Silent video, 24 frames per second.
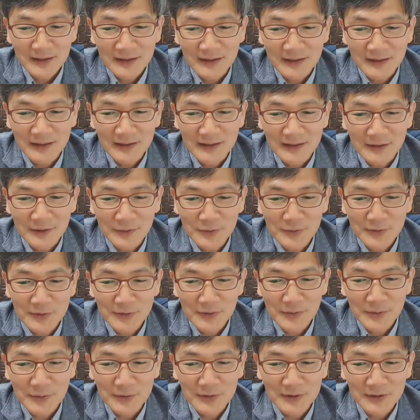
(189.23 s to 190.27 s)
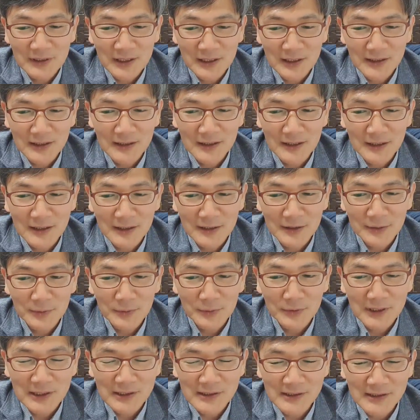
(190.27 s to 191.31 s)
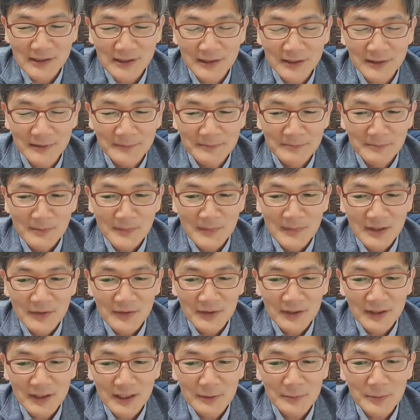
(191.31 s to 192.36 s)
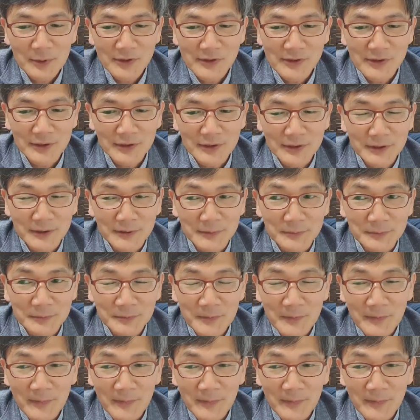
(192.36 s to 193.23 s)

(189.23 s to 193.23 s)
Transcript: 네, 예수 그리스도를 따라다니고 같이 생활하면서